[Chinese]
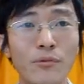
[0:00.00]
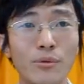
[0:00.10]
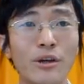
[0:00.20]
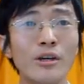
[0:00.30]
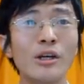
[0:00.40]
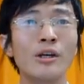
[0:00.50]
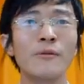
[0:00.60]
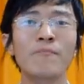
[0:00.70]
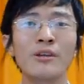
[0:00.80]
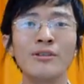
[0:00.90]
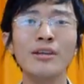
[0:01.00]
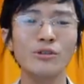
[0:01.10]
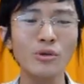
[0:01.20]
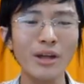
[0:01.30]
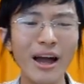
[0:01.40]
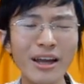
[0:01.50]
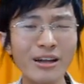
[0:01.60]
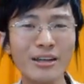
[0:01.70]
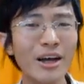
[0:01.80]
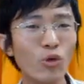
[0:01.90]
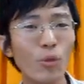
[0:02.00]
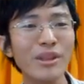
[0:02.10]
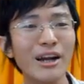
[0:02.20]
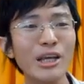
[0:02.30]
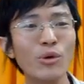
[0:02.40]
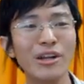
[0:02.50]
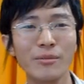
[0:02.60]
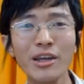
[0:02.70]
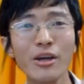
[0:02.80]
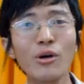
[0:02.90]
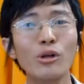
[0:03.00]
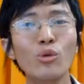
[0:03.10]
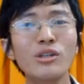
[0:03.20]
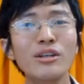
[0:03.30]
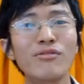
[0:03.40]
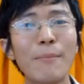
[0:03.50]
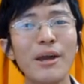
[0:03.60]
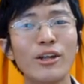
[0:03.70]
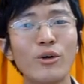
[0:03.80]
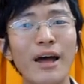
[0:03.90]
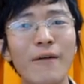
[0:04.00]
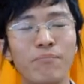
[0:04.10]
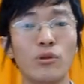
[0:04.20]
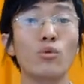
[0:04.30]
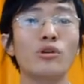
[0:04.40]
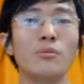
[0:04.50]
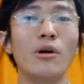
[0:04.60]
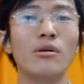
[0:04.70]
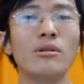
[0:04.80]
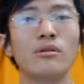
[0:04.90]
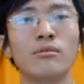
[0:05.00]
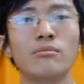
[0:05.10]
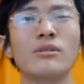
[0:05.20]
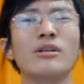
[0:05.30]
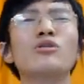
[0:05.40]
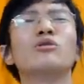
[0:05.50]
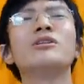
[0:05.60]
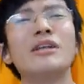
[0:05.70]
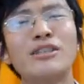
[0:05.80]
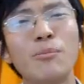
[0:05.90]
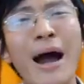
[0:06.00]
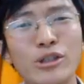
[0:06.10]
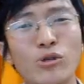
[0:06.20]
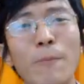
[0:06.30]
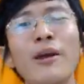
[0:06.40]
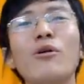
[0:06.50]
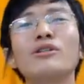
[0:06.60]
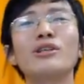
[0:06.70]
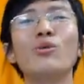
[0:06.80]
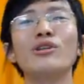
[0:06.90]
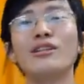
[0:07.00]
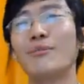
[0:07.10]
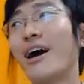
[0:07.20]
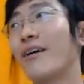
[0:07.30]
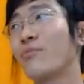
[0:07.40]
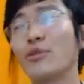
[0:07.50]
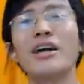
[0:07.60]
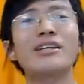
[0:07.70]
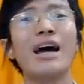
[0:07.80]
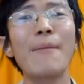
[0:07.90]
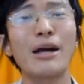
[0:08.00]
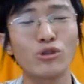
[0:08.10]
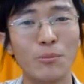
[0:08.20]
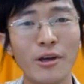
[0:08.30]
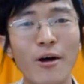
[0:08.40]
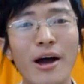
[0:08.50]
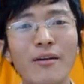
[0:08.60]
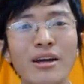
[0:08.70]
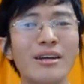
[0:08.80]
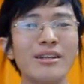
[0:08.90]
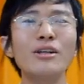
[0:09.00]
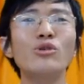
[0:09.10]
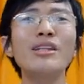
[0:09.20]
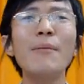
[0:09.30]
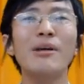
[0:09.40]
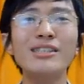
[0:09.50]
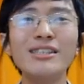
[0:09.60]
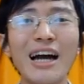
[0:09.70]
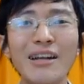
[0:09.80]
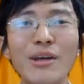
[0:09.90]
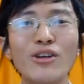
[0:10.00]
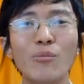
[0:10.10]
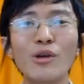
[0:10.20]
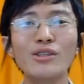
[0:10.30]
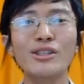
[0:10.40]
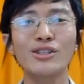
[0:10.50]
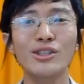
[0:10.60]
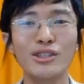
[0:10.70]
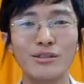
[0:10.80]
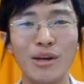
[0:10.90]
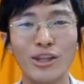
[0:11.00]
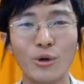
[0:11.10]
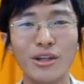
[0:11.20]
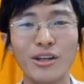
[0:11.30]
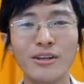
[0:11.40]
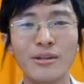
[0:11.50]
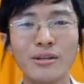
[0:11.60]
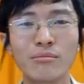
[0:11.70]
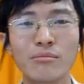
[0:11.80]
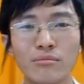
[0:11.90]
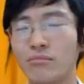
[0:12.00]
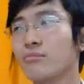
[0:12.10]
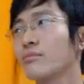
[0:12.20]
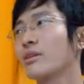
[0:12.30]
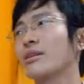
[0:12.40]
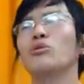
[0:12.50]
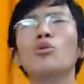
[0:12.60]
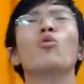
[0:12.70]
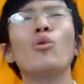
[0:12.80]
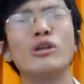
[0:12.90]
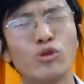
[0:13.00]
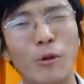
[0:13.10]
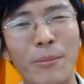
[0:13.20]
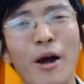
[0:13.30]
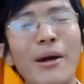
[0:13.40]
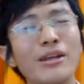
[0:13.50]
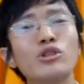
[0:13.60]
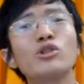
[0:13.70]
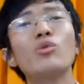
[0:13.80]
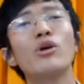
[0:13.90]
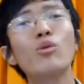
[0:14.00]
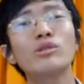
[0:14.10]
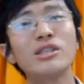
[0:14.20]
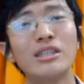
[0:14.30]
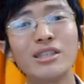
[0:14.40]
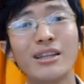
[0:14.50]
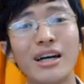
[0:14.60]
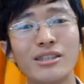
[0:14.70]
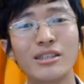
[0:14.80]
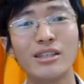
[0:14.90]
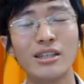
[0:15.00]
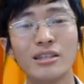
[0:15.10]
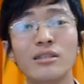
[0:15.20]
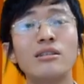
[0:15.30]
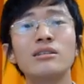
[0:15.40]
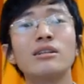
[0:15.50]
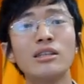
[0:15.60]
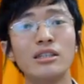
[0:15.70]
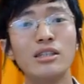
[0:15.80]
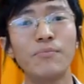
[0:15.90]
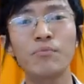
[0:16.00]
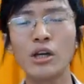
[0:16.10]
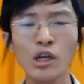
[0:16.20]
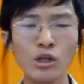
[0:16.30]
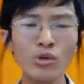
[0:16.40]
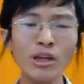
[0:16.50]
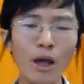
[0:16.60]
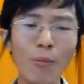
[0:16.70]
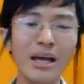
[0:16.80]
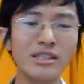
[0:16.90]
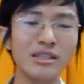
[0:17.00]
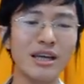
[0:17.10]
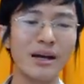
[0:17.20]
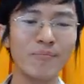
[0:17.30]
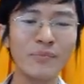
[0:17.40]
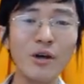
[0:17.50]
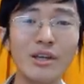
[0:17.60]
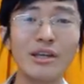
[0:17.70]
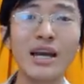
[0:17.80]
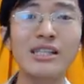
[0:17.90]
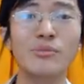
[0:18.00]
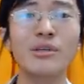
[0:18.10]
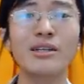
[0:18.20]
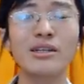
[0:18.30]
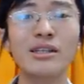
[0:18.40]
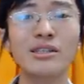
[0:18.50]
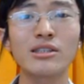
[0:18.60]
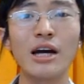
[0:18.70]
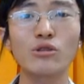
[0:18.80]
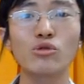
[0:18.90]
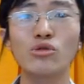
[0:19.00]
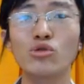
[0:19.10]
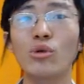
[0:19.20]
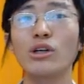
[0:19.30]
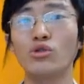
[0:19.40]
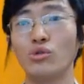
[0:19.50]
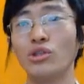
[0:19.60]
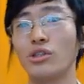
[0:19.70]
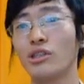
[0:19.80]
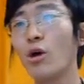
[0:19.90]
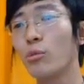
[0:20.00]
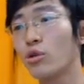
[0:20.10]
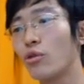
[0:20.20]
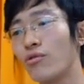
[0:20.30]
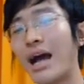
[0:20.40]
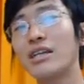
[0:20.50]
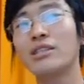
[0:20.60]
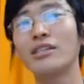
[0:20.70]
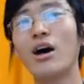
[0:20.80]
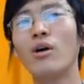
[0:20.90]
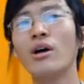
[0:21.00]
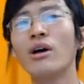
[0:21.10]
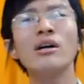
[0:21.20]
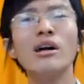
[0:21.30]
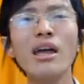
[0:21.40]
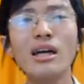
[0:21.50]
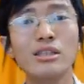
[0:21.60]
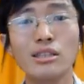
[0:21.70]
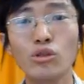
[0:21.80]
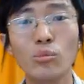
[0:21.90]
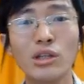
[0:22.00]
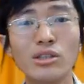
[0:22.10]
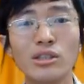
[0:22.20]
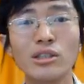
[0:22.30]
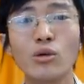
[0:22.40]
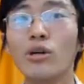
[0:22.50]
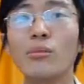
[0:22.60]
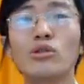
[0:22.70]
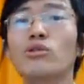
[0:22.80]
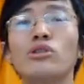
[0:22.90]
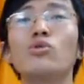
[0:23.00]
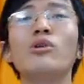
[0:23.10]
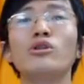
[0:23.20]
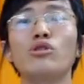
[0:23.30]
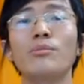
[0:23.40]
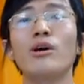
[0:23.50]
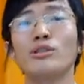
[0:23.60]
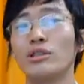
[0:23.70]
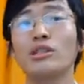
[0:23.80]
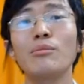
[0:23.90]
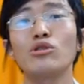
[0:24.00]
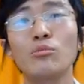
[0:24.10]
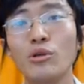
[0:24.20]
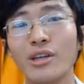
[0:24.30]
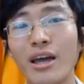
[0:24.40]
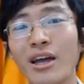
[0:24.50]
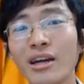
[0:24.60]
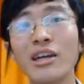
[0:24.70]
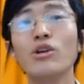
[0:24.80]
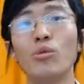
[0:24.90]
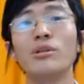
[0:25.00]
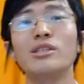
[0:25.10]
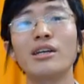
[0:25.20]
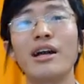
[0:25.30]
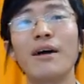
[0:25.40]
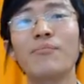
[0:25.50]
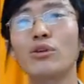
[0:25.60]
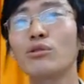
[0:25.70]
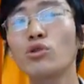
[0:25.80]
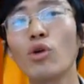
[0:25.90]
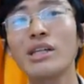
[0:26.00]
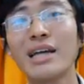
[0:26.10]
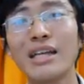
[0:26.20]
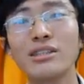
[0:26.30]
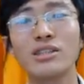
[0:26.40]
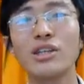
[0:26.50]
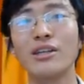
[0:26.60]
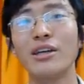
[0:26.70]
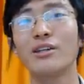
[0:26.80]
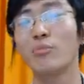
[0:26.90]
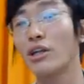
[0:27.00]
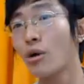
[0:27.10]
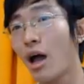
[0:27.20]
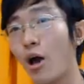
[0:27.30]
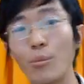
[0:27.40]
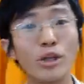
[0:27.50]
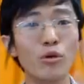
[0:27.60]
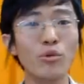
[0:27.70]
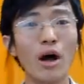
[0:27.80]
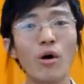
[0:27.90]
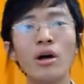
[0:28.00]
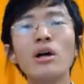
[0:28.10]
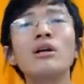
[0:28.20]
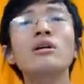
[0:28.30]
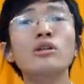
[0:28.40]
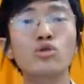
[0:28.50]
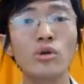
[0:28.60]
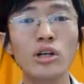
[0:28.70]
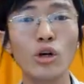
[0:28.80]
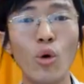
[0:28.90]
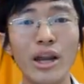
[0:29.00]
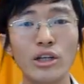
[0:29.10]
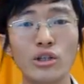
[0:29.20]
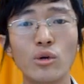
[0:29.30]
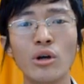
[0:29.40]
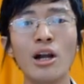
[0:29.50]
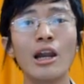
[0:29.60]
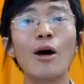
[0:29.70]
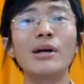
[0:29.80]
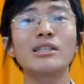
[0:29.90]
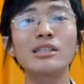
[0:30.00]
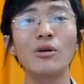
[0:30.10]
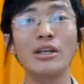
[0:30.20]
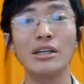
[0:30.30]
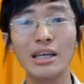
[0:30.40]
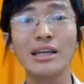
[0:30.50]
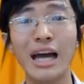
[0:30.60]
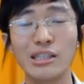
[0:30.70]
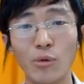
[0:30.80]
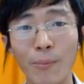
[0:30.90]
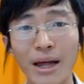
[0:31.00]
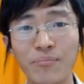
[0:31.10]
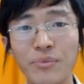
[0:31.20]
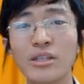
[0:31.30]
对不对？那你说，哎呀，你看国民党立委里面也有很多这个反美牛的，为什么？也是怕选票的这个问题嘛，他也是害怕选票啊。那你说，那民进党里面有没有这个支持美牛的呢？嗯，就是为选票啊，那就是维护自己政党这个意的这个意见。所以老百姓啊，到底应该怎么样在这个当中去做一个取舍？当我们都发现到，哎呀，其实我们的政治人物根本就只是为了选票，其实根本就没有在 care 我们的健康，就是专家这个证言，美牛好，美牛不好。各说各话的时候，老百姓到底应该怎么办？